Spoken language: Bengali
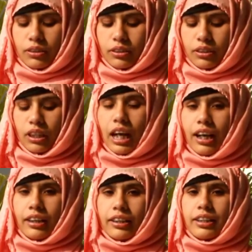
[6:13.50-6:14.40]
জন
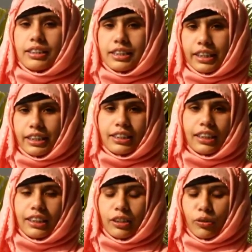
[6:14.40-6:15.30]
আর
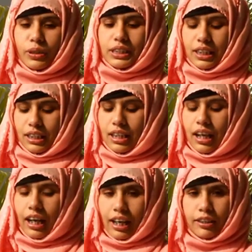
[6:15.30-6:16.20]
চিকিৎসাধীন রয়েছেন
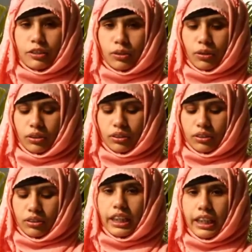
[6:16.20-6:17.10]
আটজন
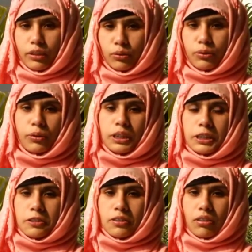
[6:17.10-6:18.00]
এ তথ্য
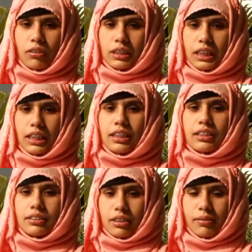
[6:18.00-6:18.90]
নিশ্চিত করেছে
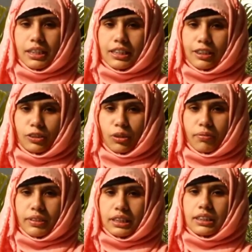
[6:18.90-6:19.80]
সিভিল
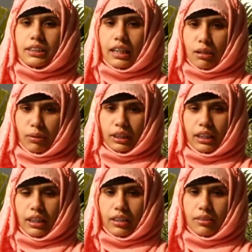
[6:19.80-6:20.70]
সার্জন অফিস
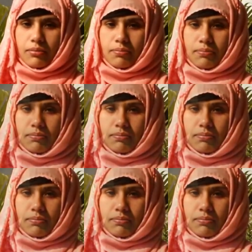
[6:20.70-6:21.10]
গাইবান্ধা